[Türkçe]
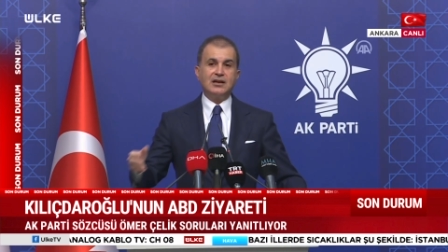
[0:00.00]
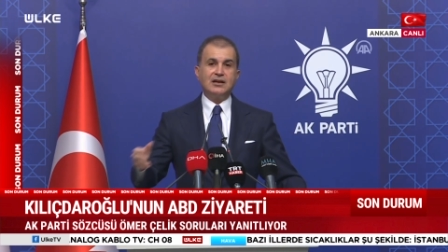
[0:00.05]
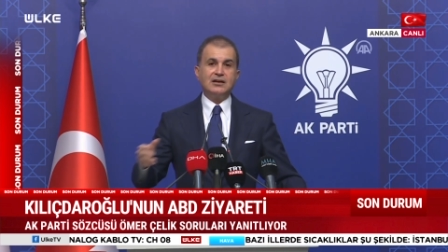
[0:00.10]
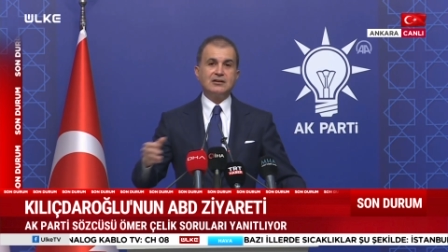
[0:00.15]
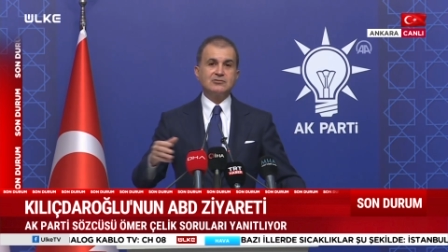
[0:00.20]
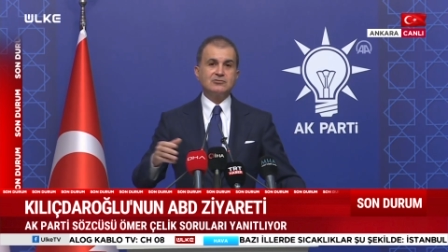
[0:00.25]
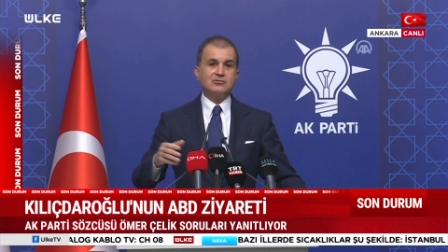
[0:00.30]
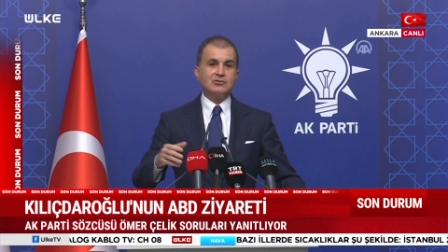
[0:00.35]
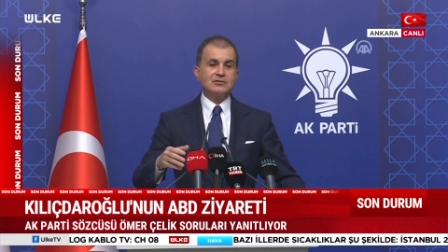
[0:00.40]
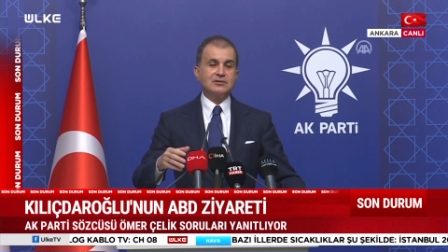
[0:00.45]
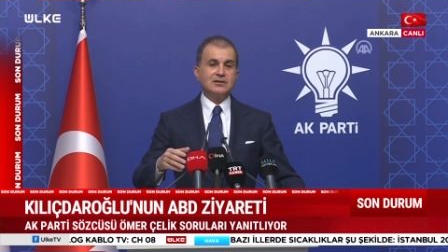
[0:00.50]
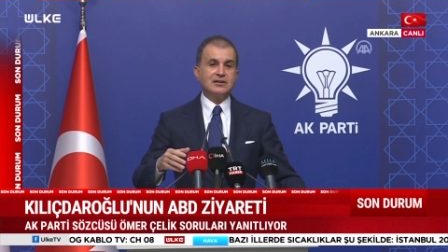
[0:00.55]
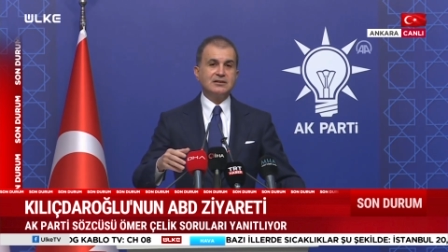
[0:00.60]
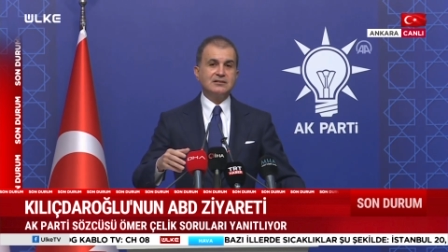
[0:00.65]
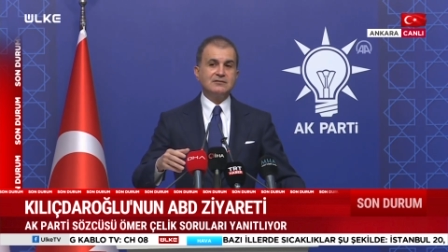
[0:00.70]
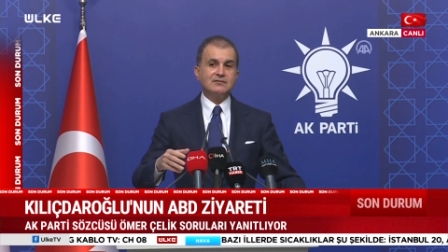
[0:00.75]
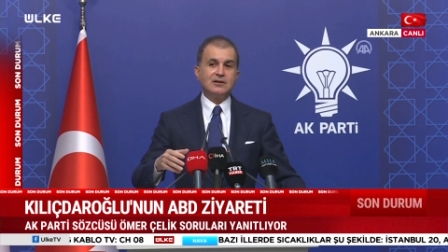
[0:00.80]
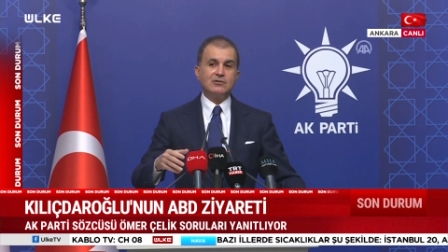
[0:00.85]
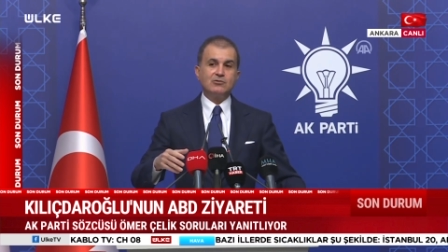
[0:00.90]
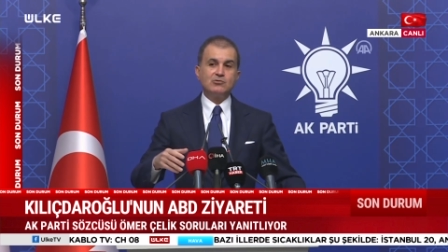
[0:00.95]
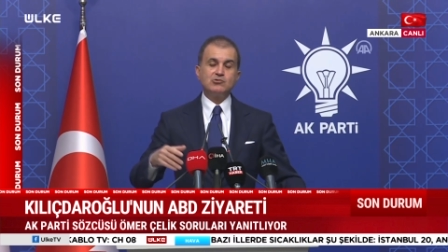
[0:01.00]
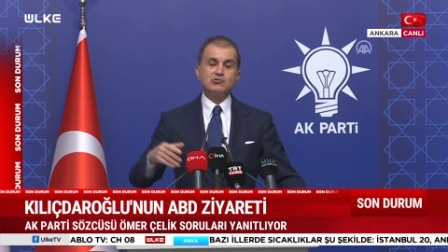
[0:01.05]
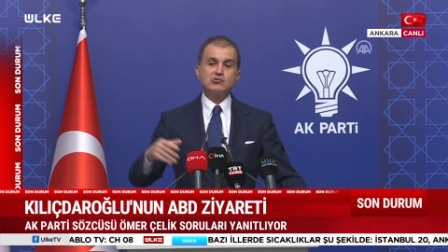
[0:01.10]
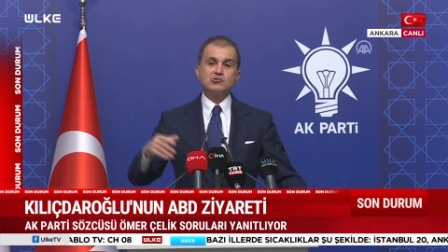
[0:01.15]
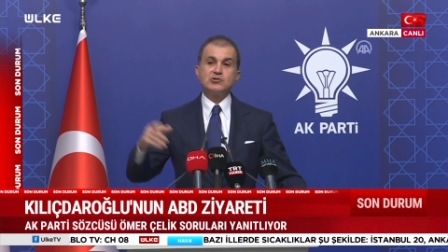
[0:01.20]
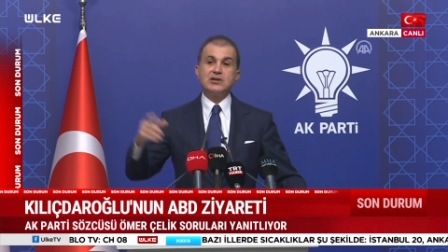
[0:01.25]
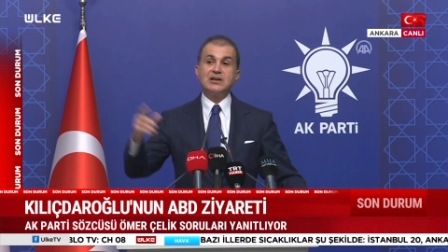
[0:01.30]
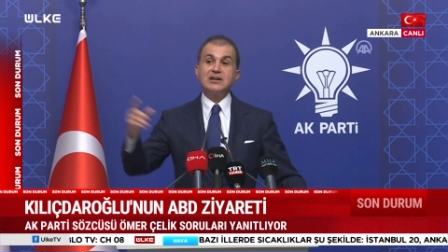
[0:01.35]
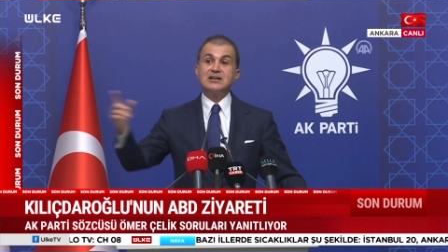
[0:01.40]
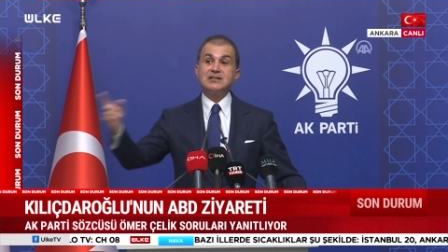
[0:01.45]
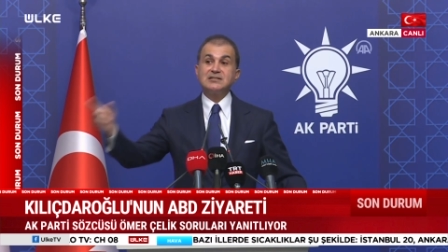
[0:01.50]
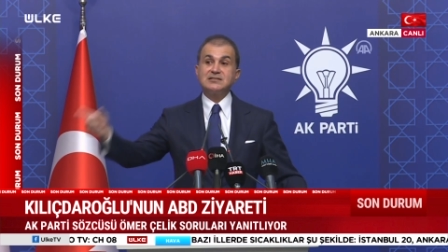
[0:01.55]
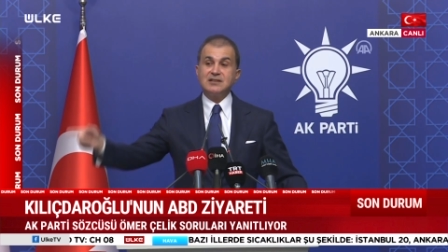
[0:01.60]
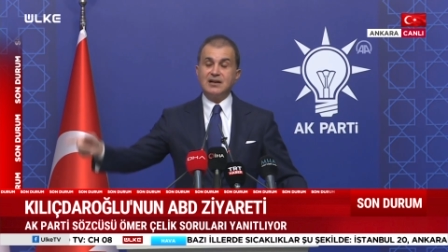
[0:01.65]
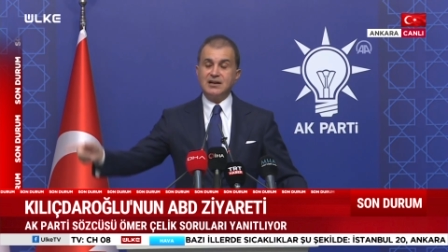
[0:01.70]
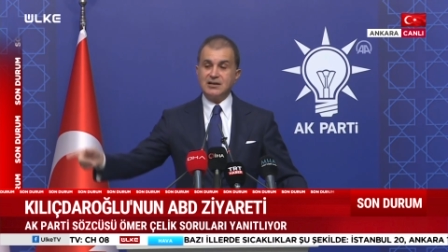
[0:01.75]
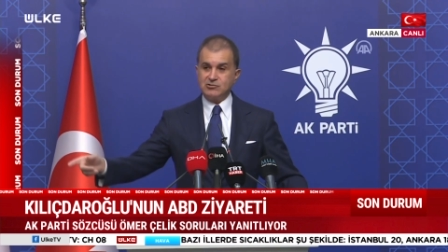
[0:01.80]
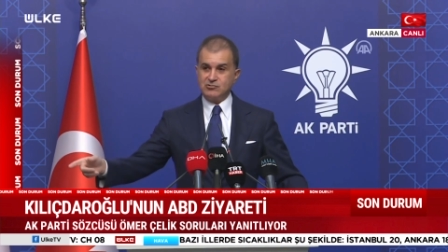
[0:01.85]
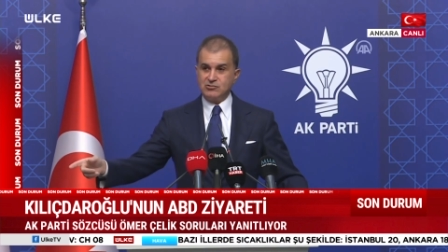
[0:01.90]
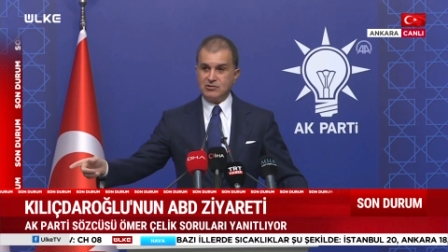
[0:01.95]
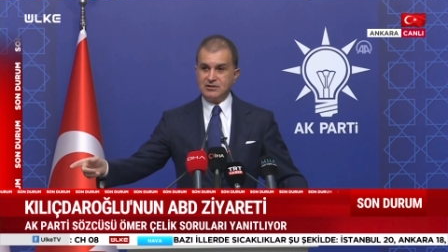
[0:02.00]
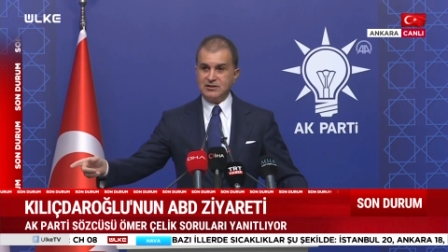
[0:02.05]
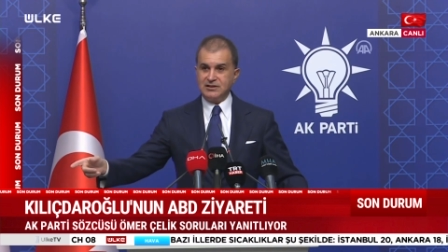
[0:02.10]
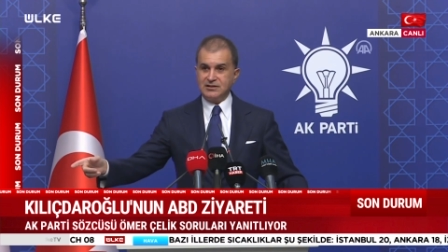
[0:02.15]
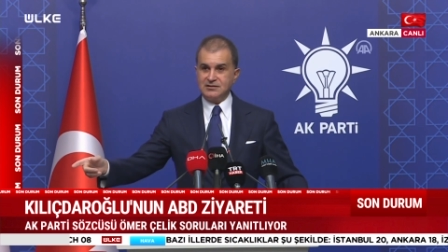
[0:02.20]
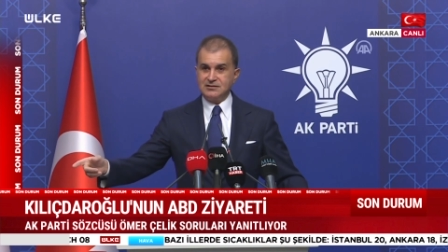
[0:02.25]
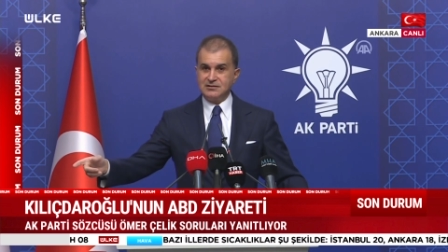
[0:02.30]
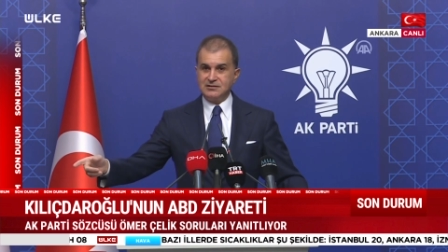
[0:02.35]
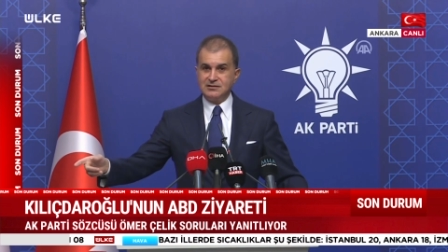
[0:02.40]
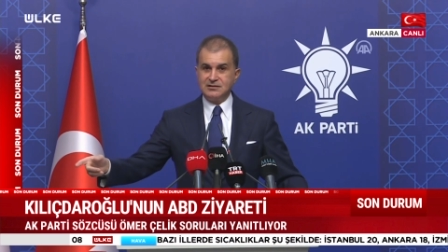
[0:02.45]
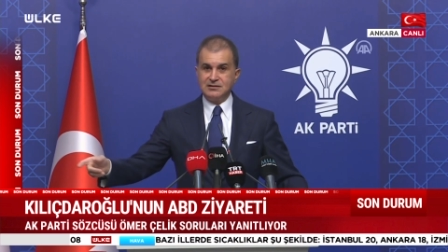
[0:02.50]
aktörlerin ve uluslararası aktörlerin